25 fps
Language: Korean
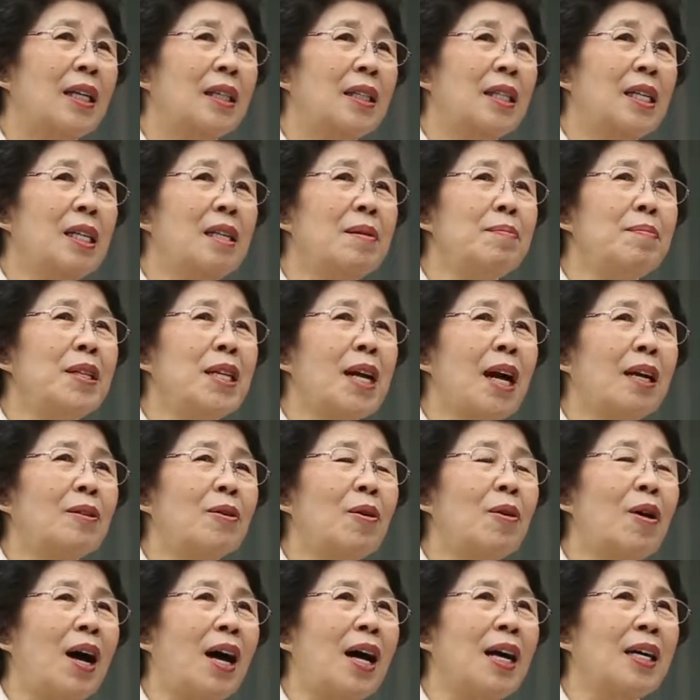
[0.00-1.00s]

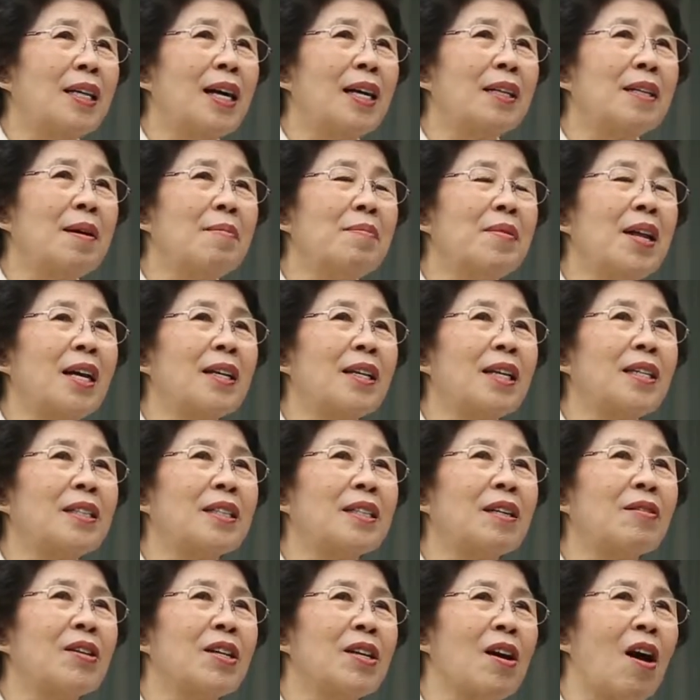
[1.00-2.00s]
이미나도 하나님
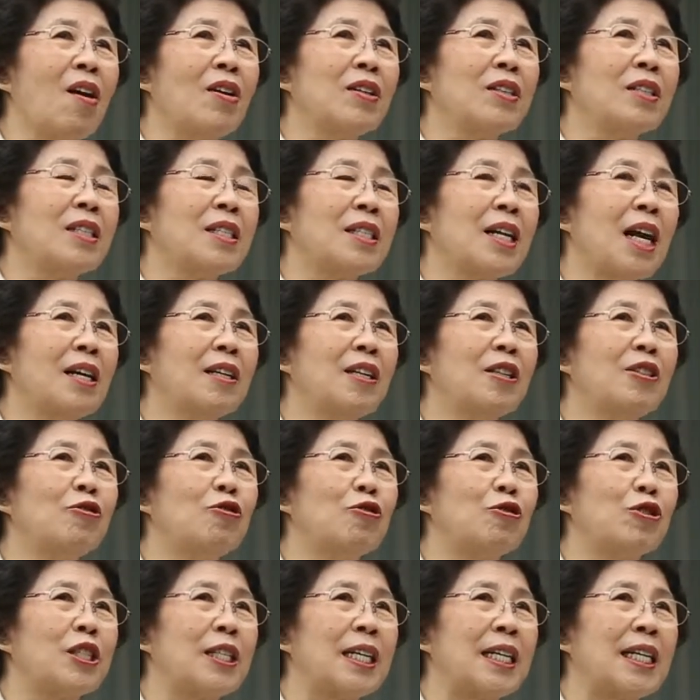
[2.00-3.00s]
나라에서 영생을
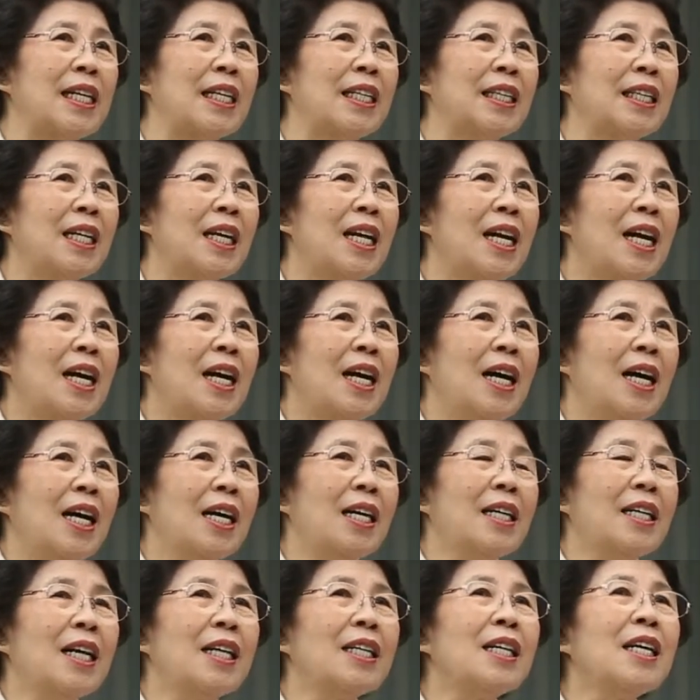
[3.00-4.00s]
주신
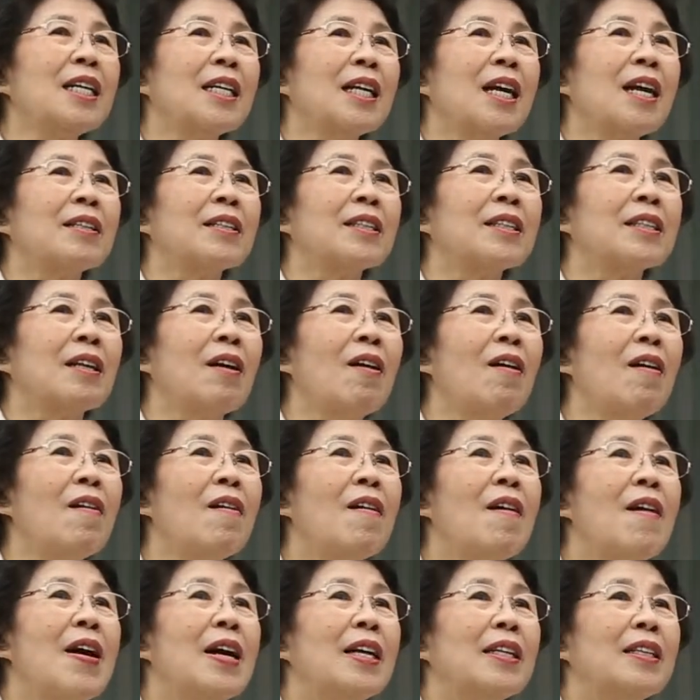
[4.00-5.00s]

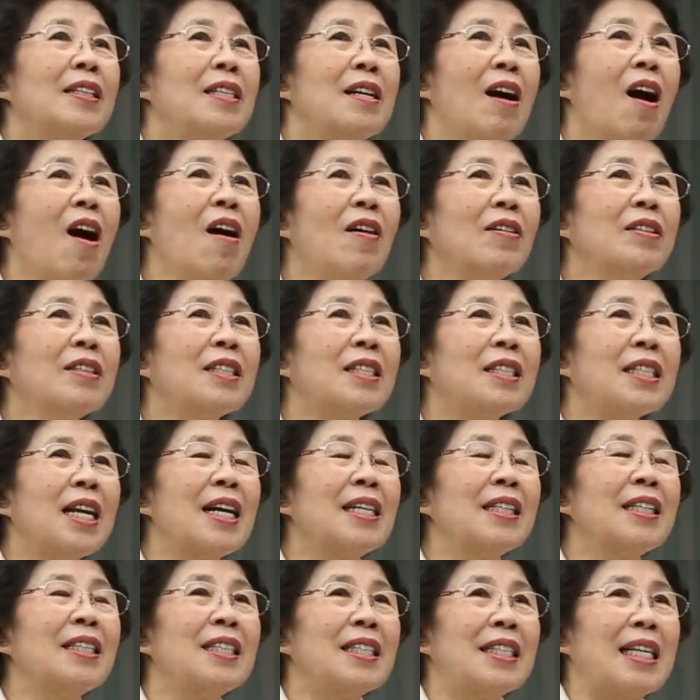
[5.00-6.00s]
하나님께서
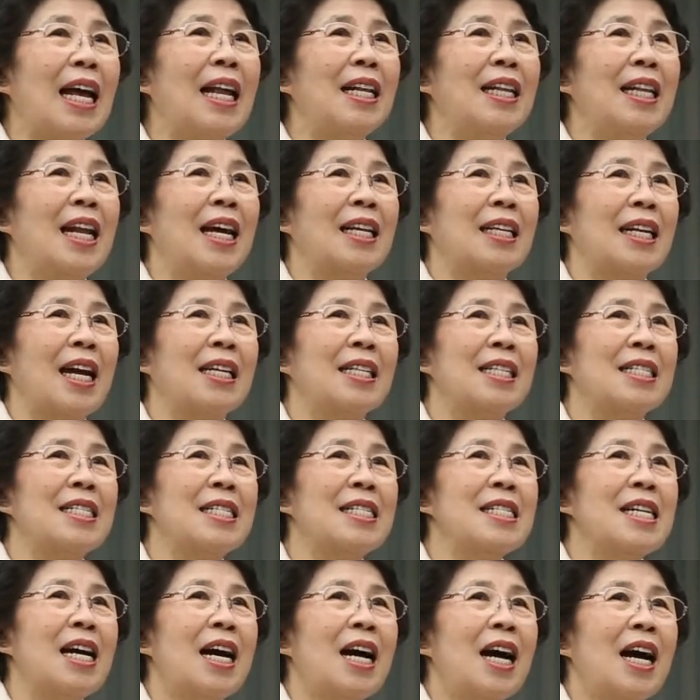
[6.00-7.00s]
영생을
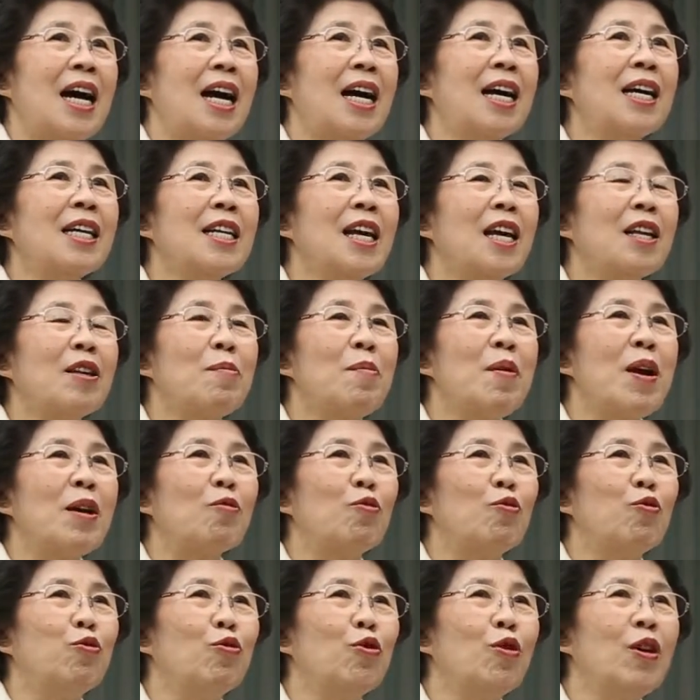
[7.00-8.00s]
살라라는
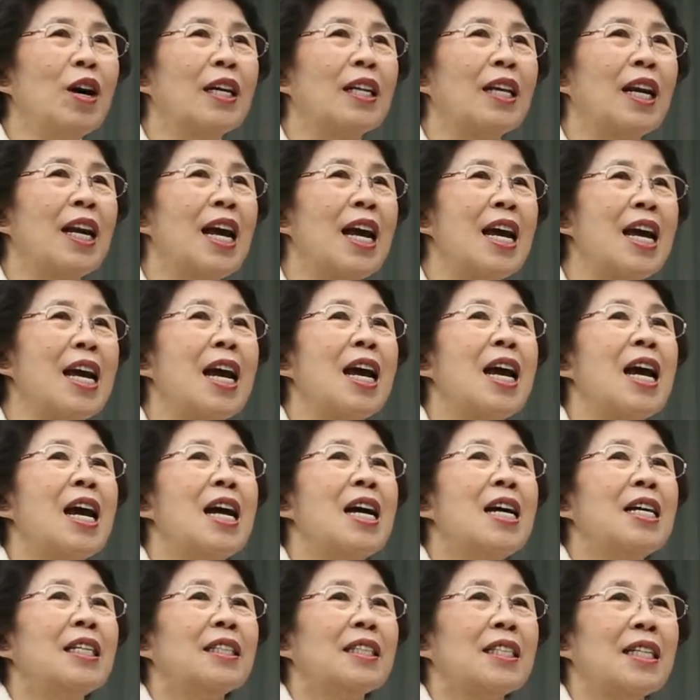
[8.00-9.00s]
하나님의 구원의
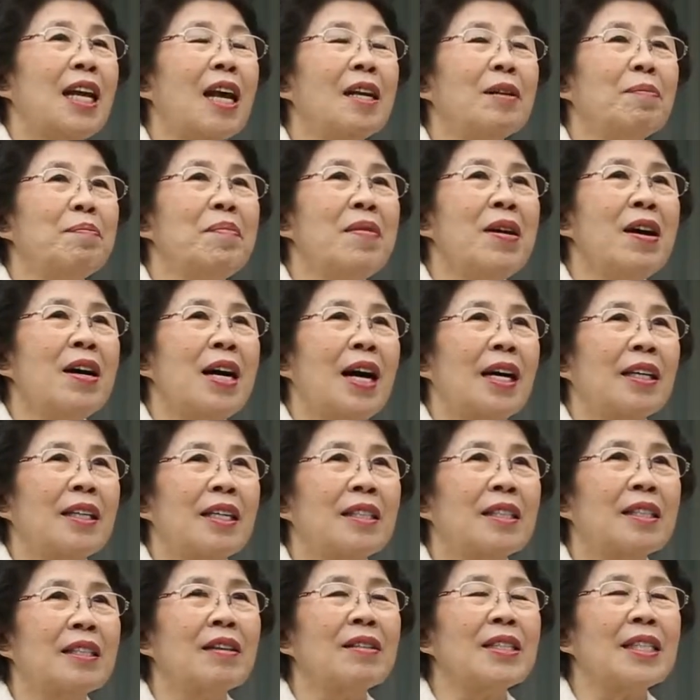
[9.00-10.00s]
생명
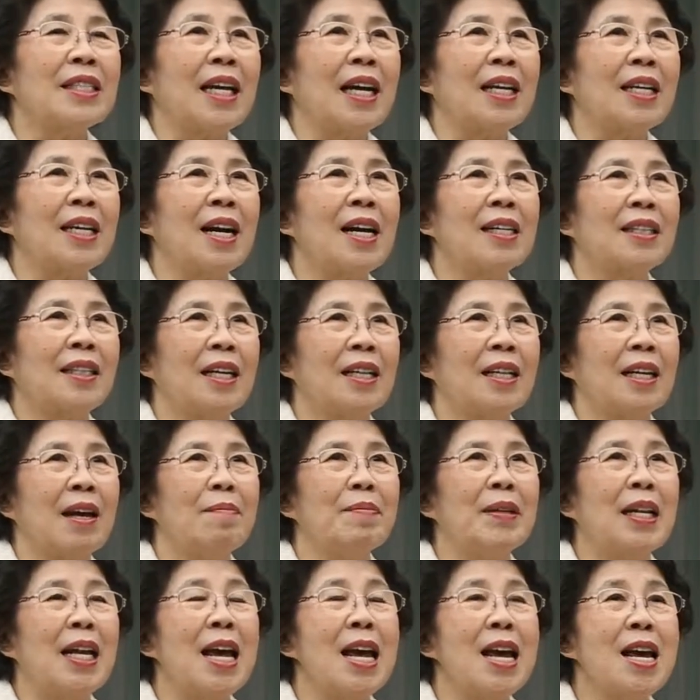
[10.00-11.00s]
안에서 살아가기
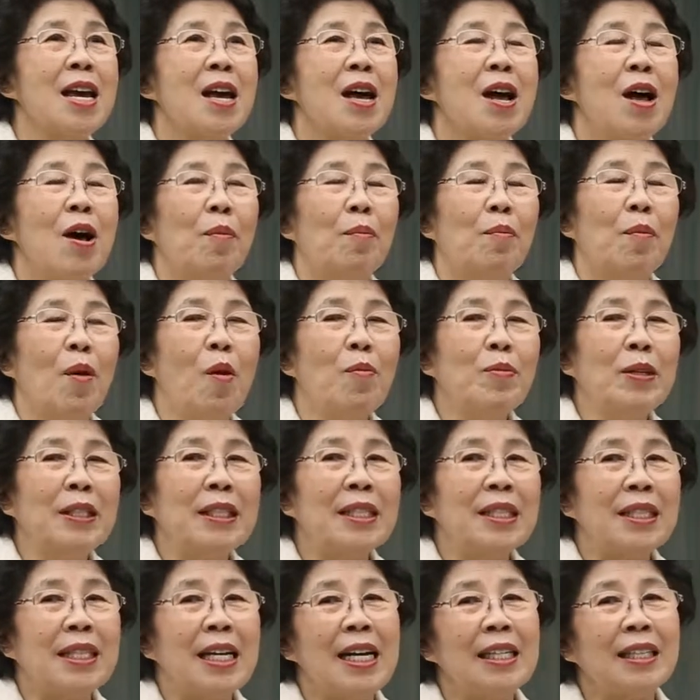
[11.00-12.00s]
때문에
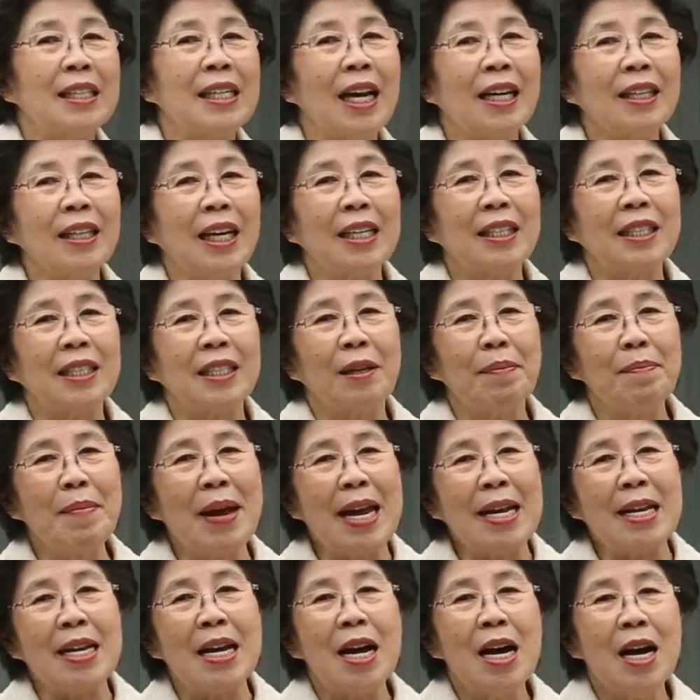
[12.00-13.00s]
몸은 세상에
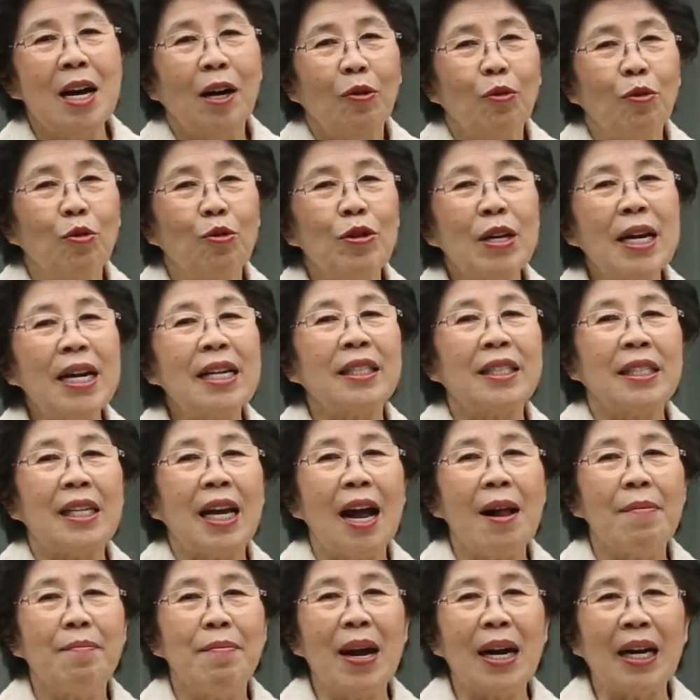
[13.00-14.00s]
있지만 우리의
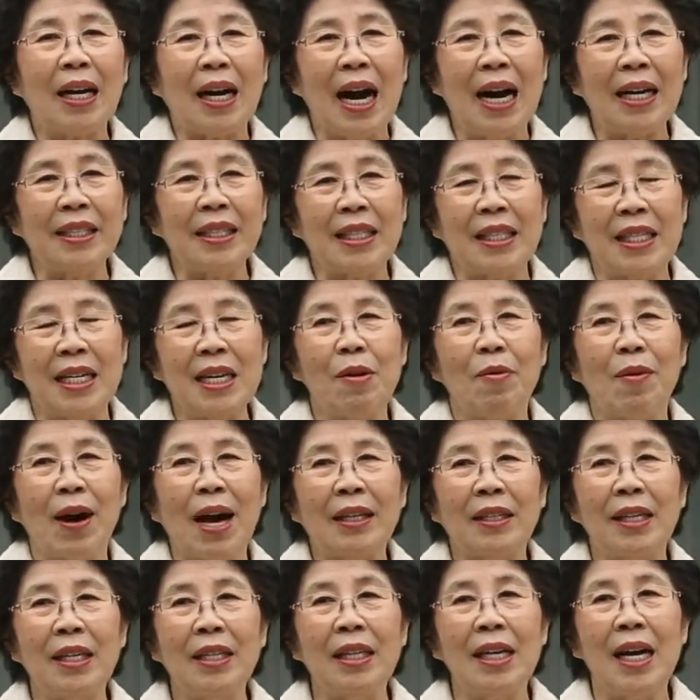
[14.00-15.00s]
삶의
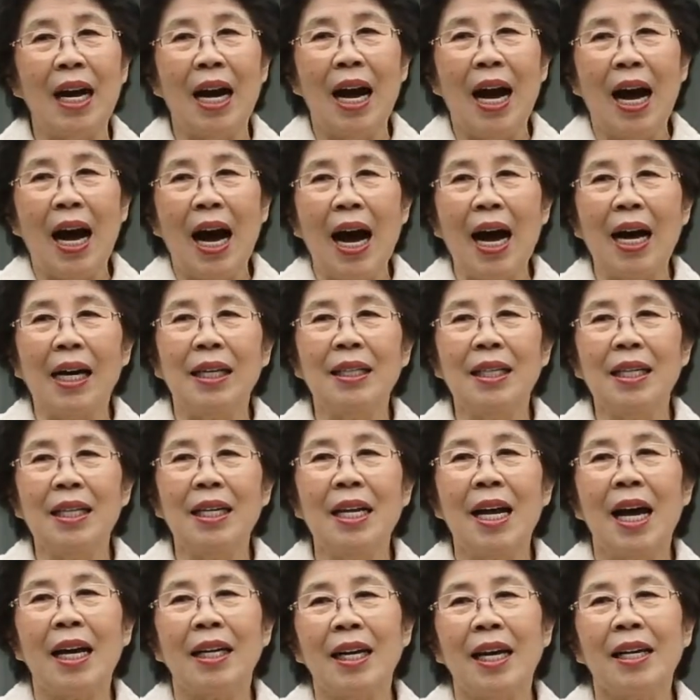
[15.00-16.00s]
가치관은
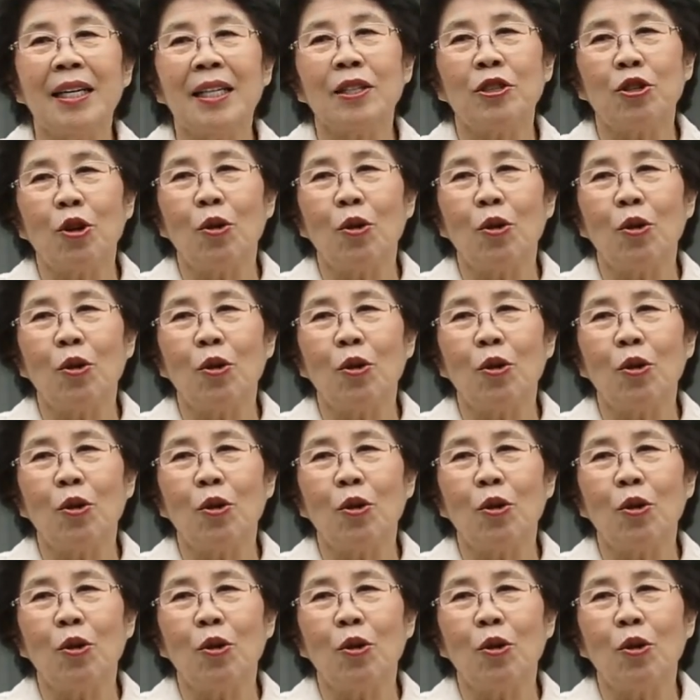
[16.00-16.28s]
하늘나라에